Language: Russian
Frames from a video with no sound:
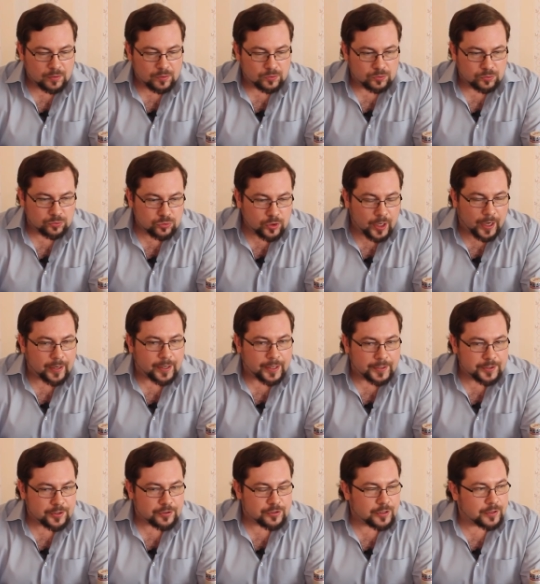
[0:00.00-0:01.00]
Ну да,
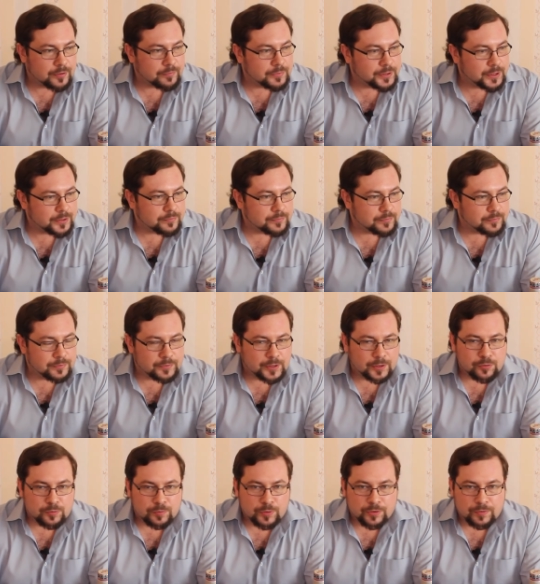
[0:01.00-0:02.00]
конечно, мне, я
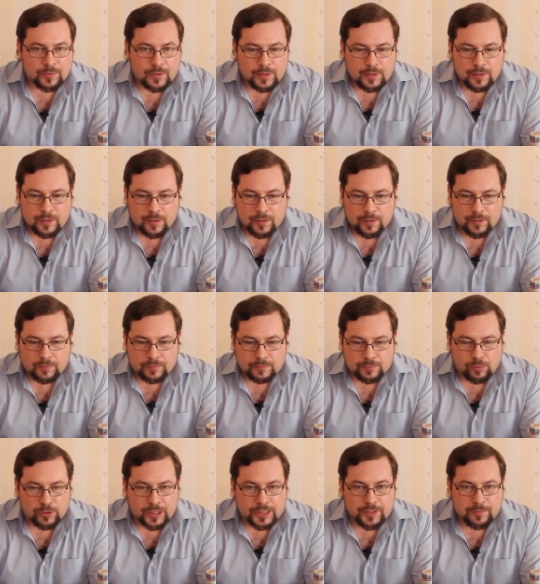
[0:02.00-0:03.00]
думаю, а,
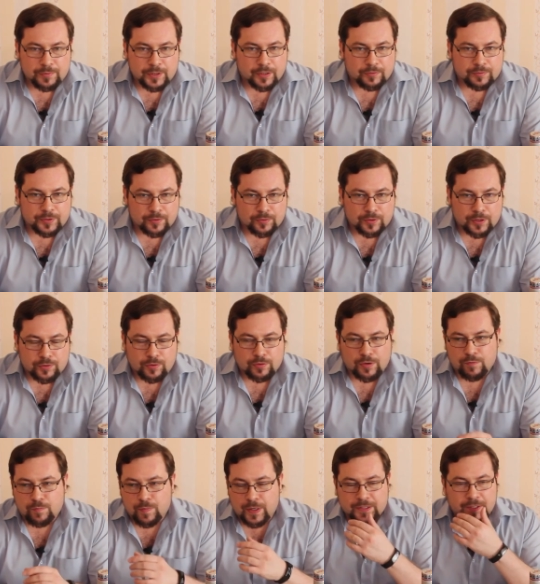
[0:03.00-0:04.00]
только Немиров, наверное,
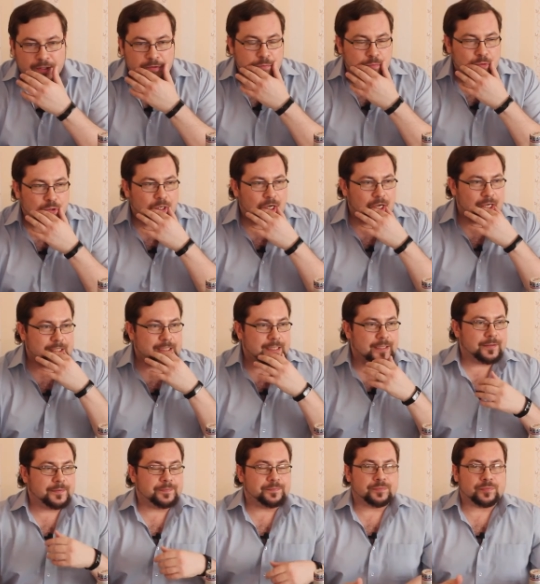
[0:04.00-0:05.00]
настолько в банке выпускается,
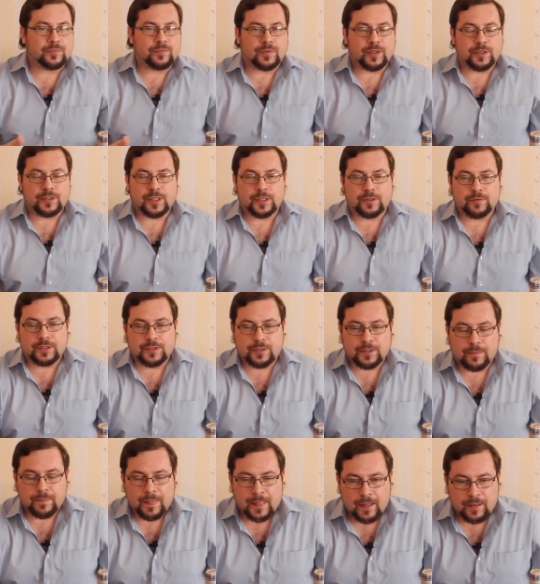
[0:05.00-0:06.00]
и,
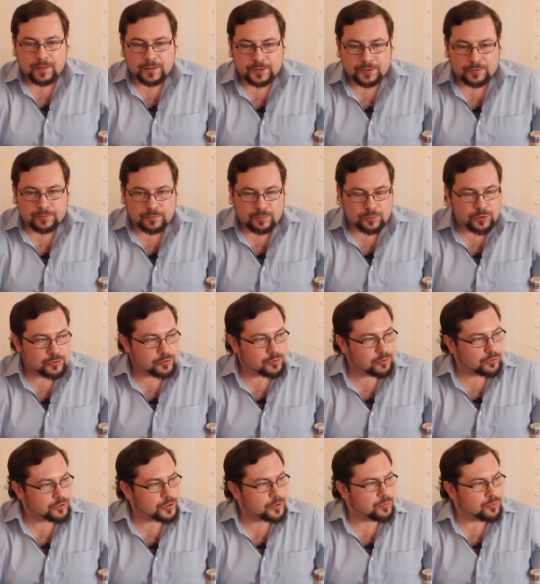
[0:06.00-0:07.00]
соответственно, очень
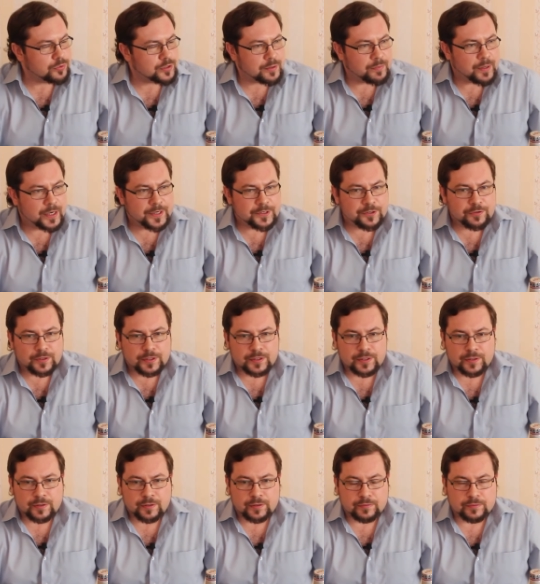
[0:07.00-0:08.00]
сложно будет
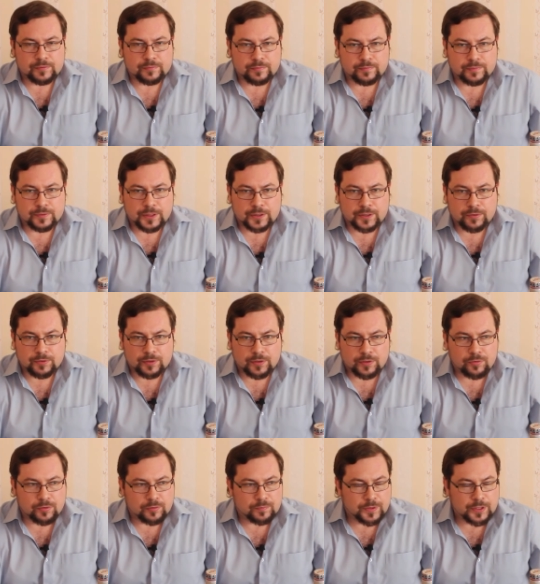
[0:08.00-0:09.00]
заморачиваться, где-то вот
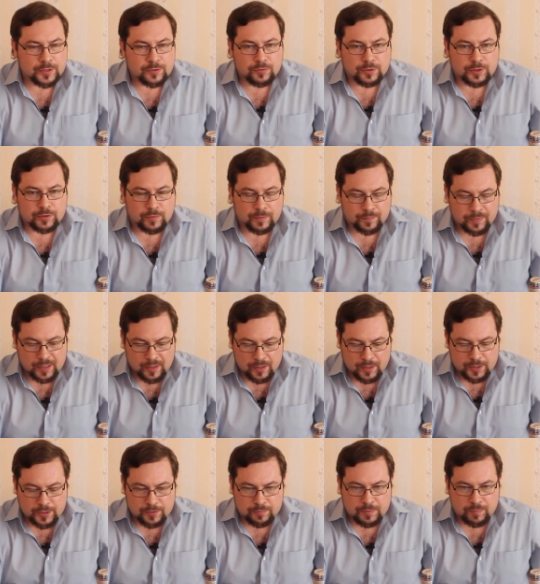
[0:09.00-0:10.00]
такое производство
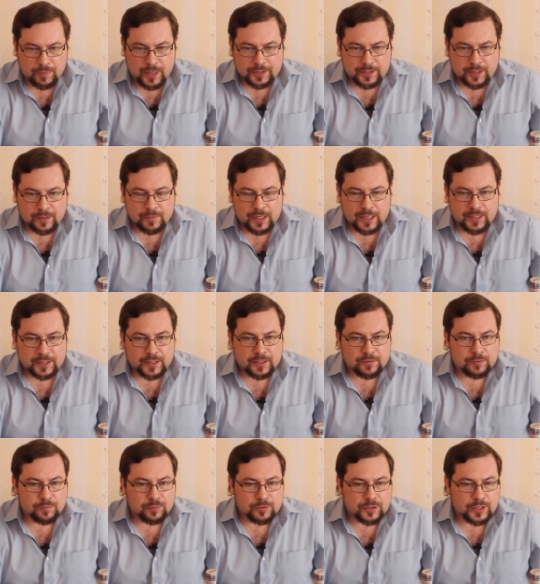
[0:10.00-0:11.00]
ЖБ банок маленьких
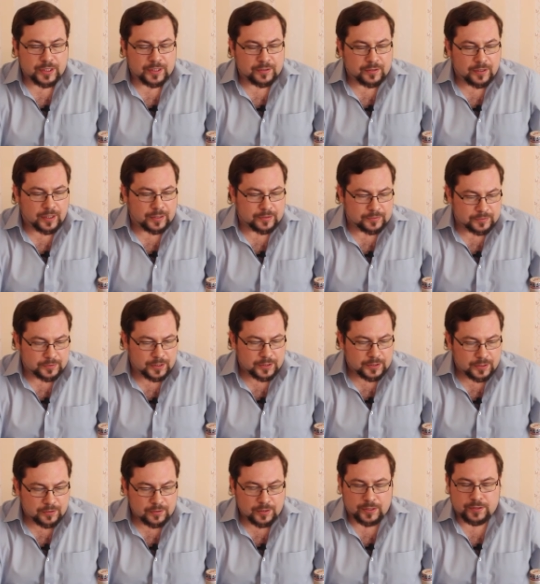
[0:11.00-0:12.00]
выпускать. Да, я
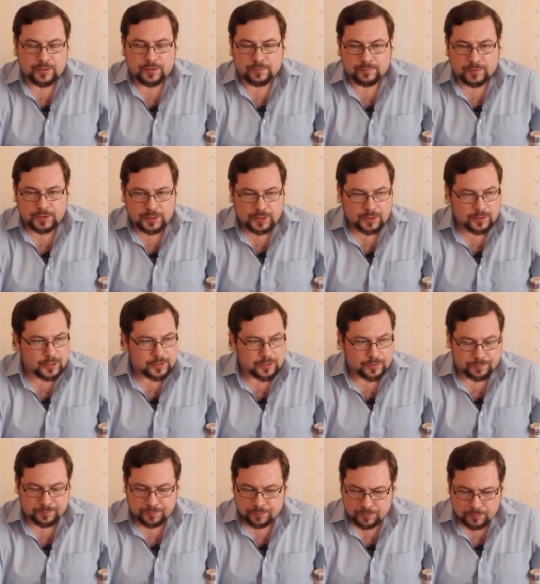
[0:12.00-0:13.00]
согласен, я
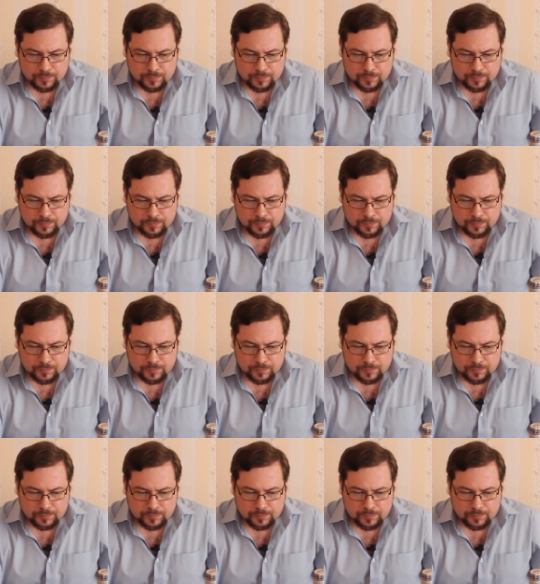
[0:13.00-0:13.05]
согласен